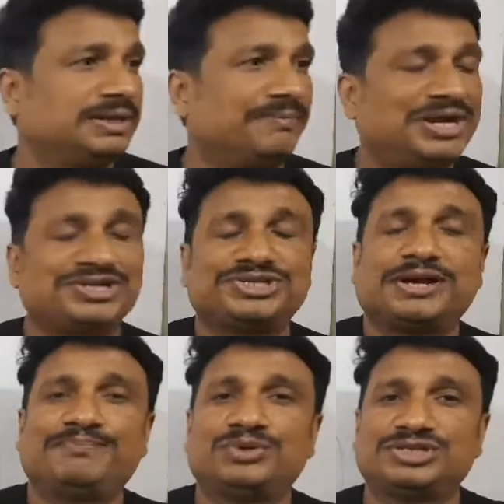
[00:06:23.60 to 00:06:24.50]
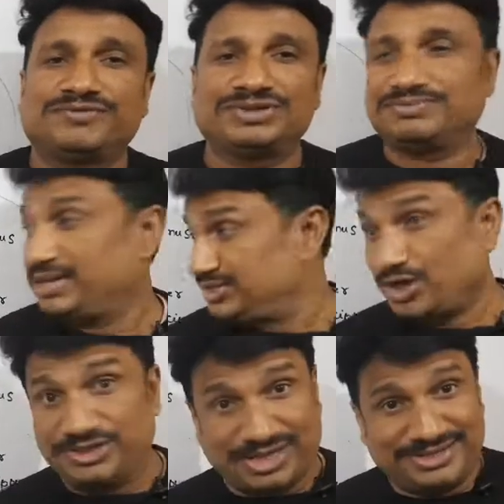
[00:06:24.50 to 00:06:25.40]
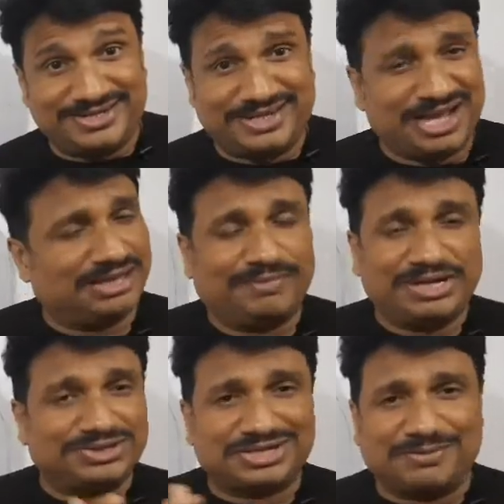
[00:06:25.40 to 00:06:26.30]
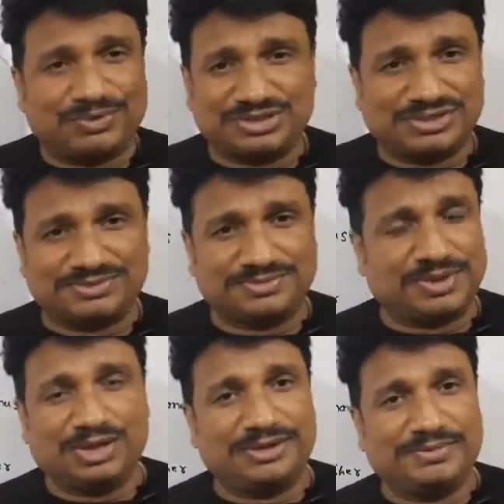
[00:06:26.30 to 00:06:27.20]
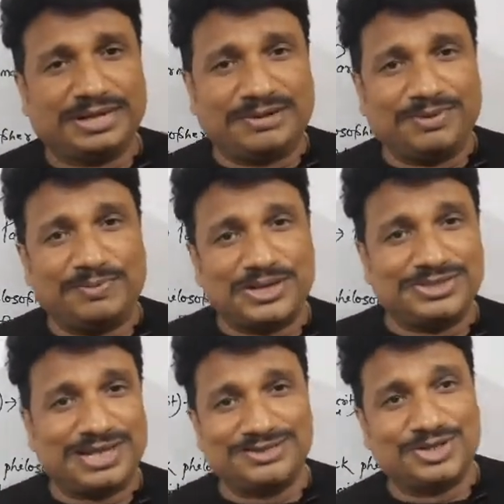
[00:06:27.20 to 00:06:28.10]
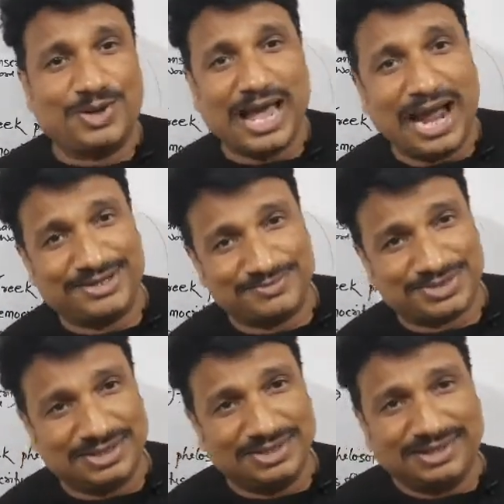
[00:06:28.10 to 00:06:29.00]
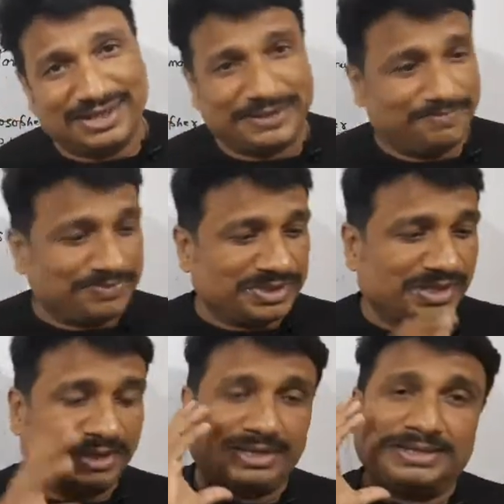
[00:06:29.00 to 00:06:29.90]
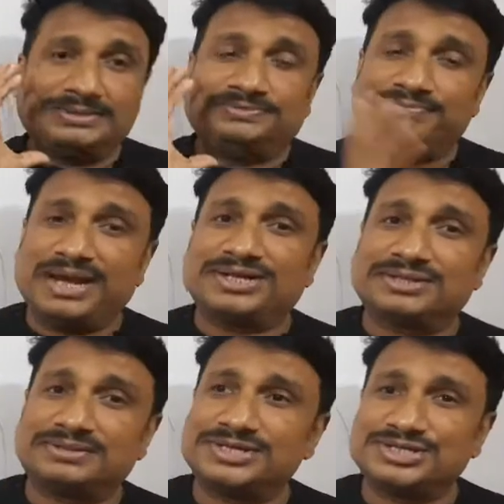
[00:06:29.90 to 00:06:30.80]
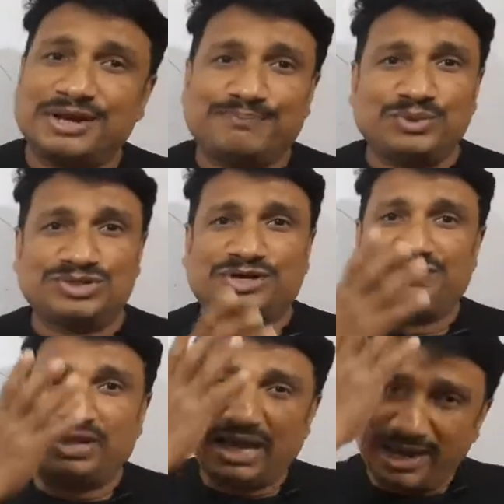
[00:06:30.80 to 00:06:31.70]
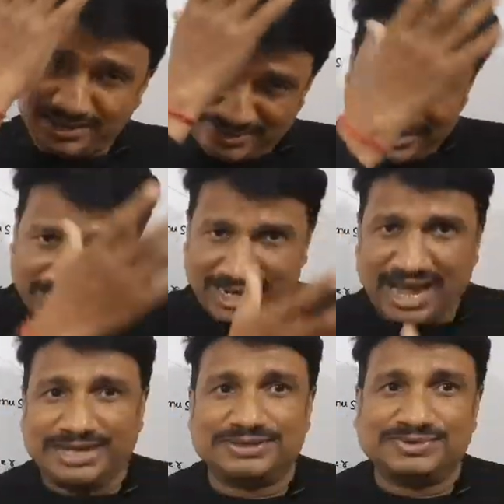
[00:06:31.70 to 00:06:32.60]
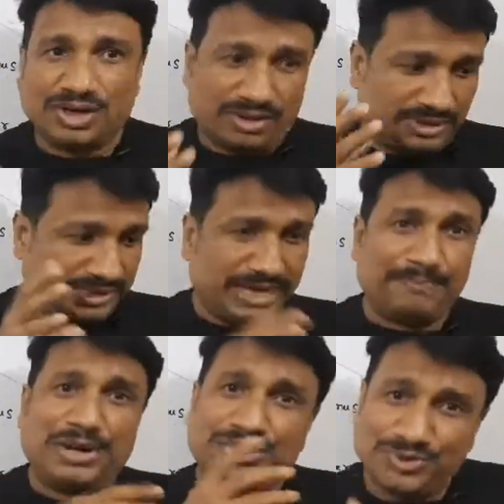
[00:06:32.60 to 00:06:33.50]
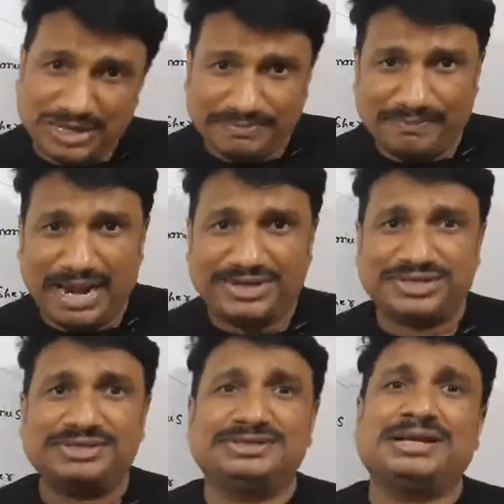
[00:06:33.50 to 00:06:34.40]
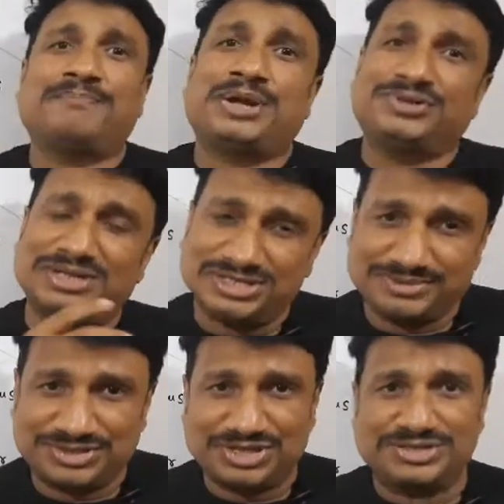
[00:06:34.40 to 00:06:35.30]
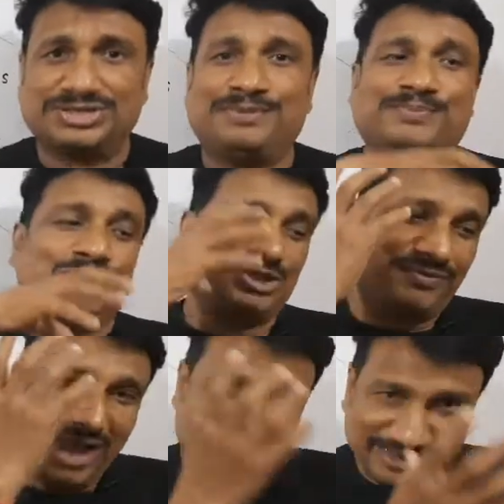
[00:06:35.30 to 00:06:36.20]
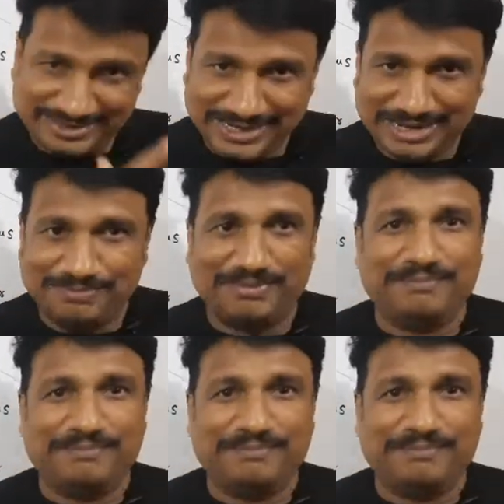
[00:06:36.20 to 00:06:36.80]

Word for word: मैट इज कम्पोज ऑफ जॉल डाल्टन ने क्या कहा मैट इज कम्पोज ऑफ स्मॉल एंड दैट इज कॉल्ड एटम्स है ना matter is composed of identical atoms a particular matter yeah particular substance composed of identical